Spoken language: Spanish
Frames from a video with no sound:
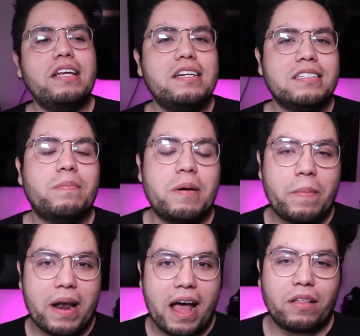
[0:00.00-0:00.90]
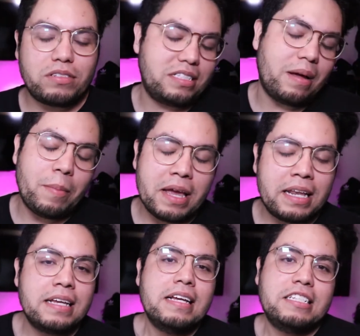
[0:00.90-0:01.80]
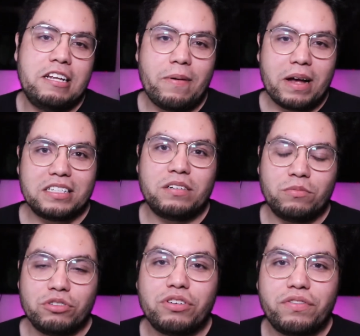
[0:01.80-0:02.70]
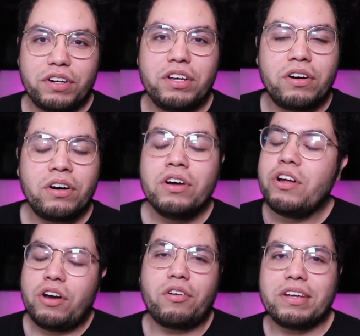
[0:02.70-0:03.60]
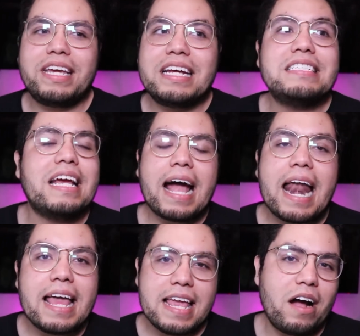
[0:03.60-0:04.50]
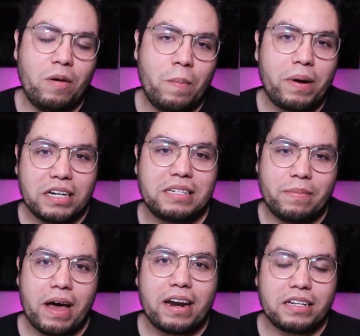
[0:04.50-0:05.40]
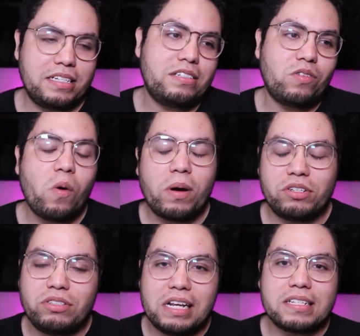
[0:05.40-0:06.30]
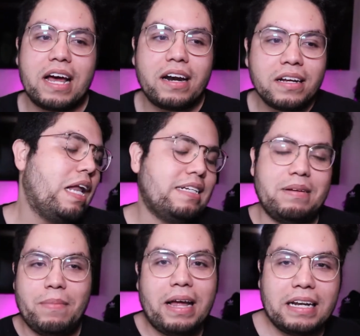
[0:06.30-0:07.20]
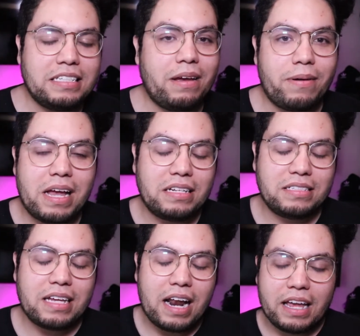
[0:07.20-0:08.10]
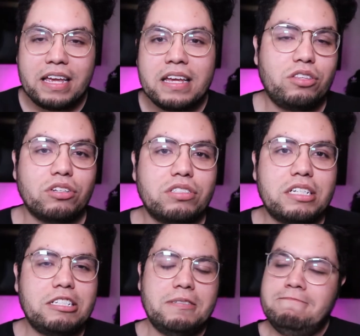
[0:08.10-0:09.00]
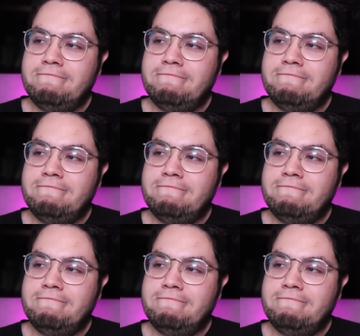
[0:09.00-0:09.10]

irse preparados y también si va a hacer mucho frío, no quieres llegar allá a comprar chamarras que solo vas a utilizar las semanas que vayas a estar ahí, entonces